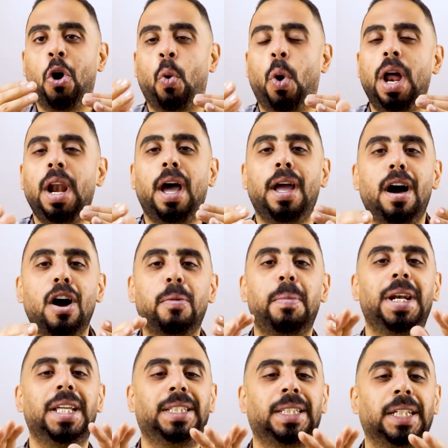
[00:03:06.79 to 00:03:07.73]
ولا
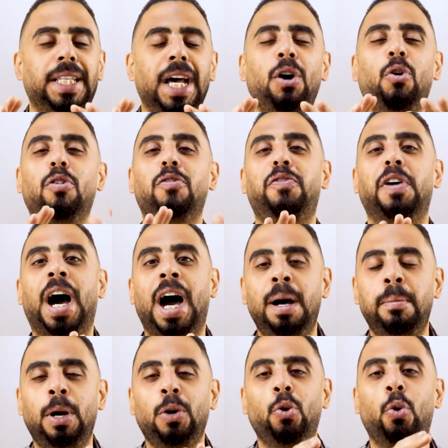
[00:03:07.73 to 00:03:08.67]
يقبل التدخل في
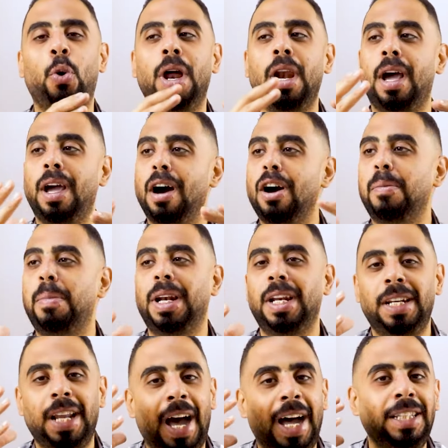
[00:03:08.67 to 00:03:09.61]
عمله ولا
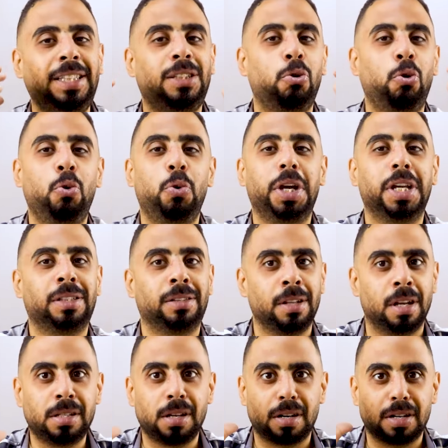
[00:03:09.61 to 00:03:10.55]
يقبل ان حد يقول وجهه
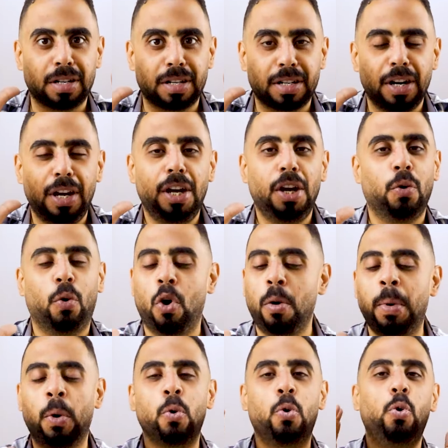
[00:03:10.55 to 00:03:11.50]
نظر
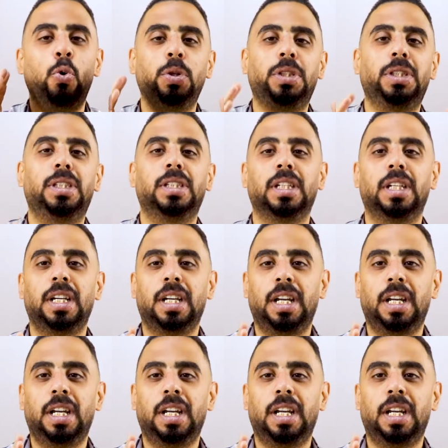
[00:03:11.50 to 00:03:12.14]
وهو موجود